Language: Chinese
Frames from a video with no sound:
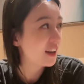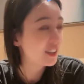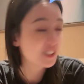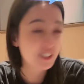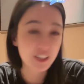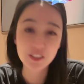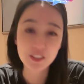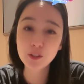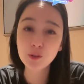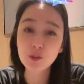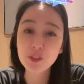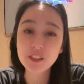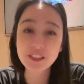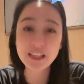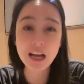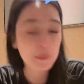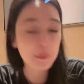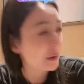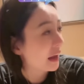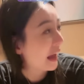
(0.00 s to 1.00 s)
人就是
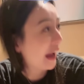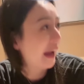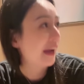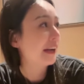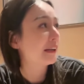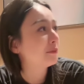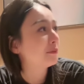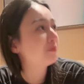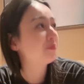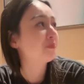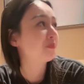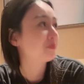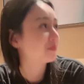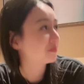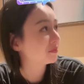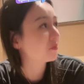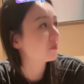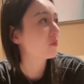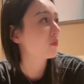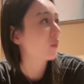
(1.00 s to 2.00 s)
下不来，嗯，
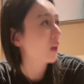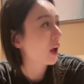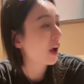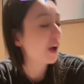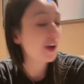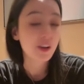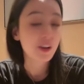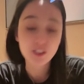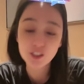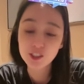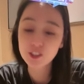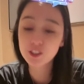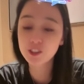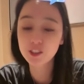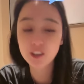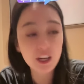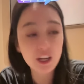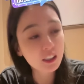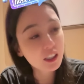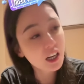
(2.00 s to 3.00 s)

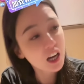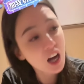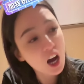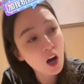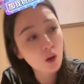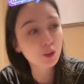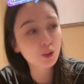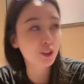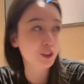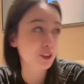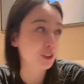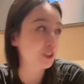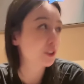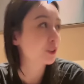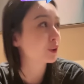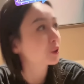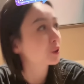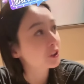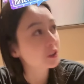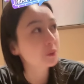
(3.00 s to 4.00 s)
吃了更好吃的
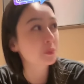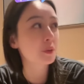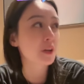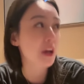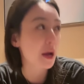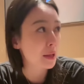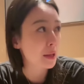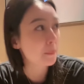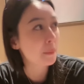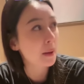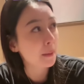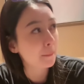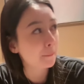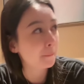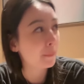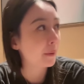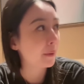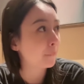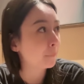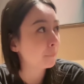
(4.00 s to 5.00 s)
就吃不了一般
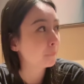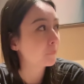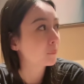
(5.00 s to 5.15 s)
般。